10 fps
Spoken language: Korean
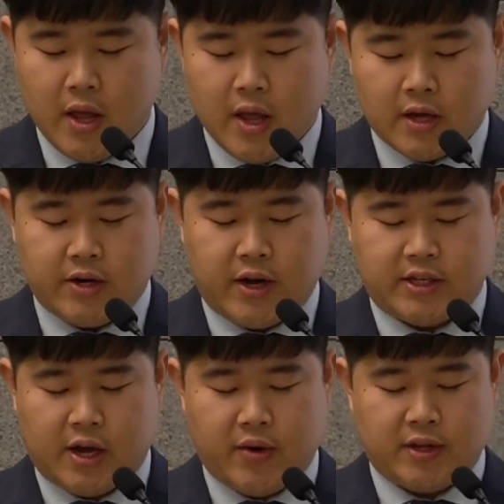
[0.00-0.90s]
그런
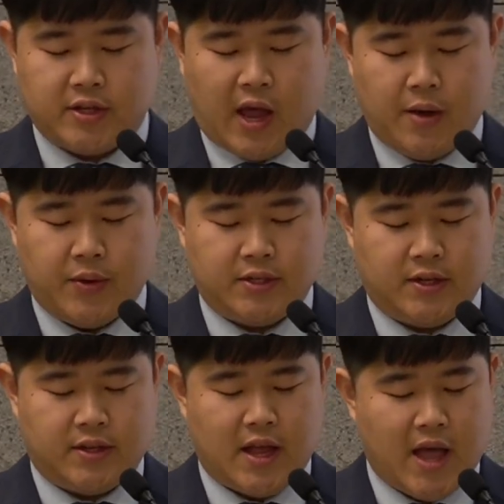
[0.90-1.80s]
상황에서
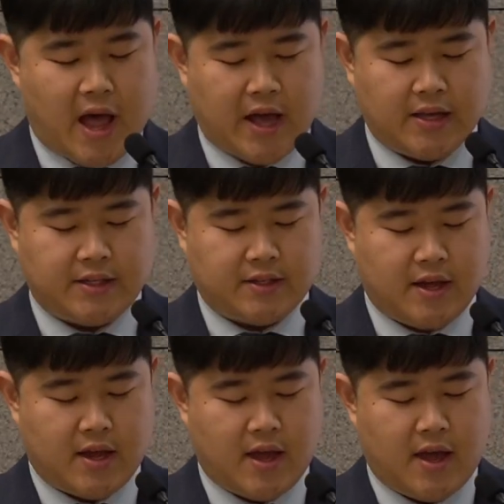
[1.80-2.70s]
다윗은
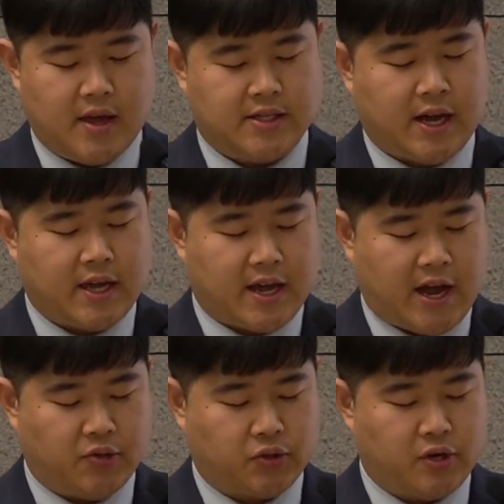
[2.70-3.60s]
아기스에게 자기
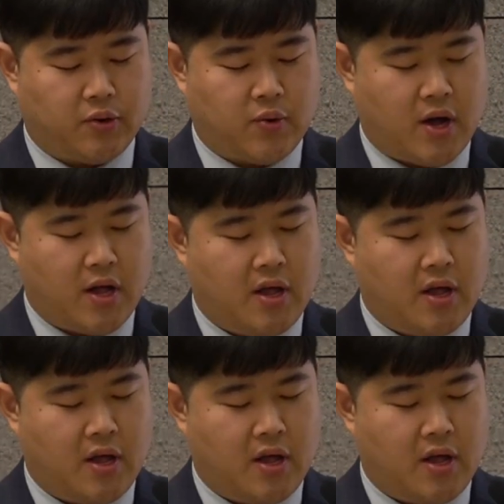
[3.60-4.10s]
가족들과